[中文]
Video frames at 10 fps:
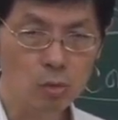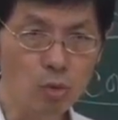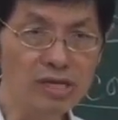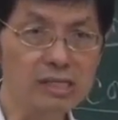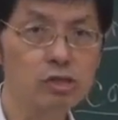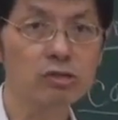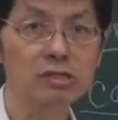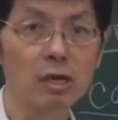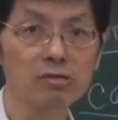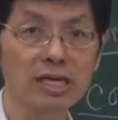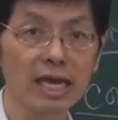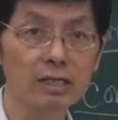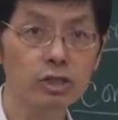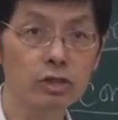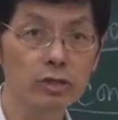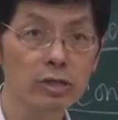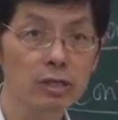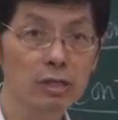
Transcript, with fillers: 无理数的时候是连续，